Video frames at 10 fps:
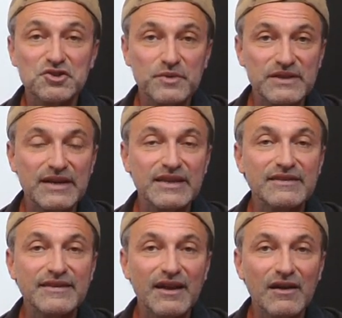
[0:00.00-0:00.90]
jouer de la
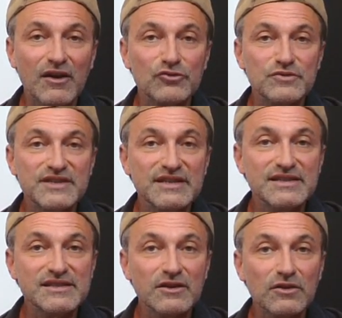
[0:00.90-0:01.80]
guitare en
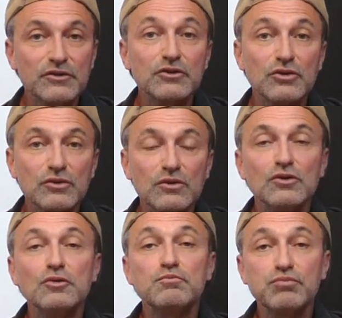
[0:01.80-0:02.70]
utilisant que
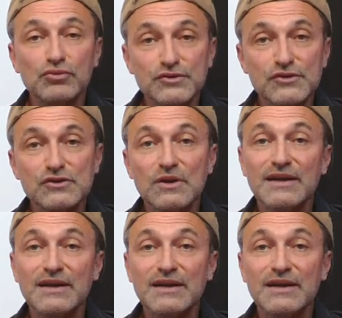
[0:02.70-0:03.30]
le pouce,